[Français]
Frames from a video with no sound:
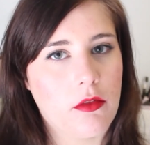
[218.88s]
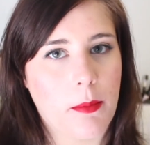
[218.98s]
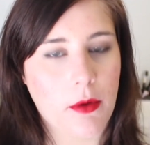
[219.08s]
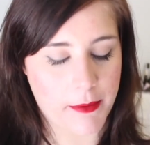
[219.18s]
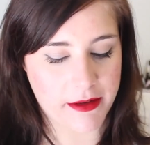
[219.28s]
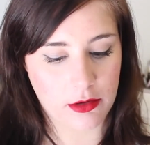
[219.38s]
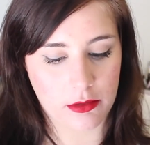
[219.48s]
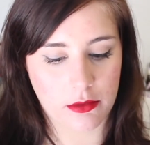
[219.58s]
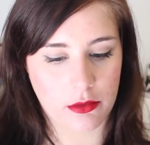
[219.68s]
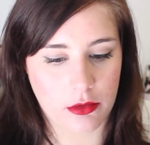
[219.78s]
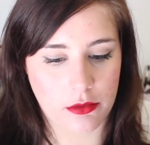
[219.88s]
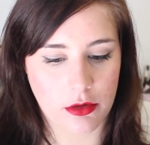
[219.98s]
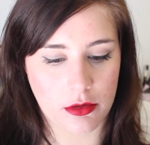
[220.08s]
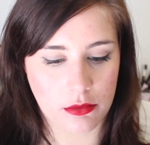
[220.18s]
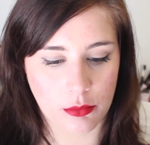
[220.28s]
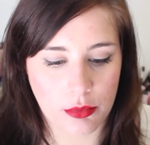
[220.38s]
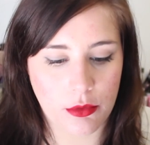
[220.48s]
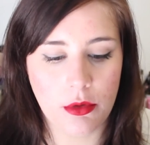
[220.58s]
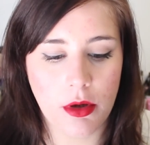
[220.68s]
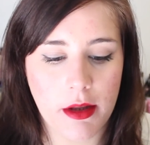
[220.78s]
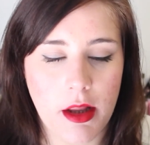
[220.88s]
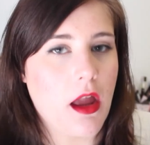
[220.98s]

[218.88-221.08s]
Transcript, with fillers: On va pas en mettre 30 euh, tonnes non plus.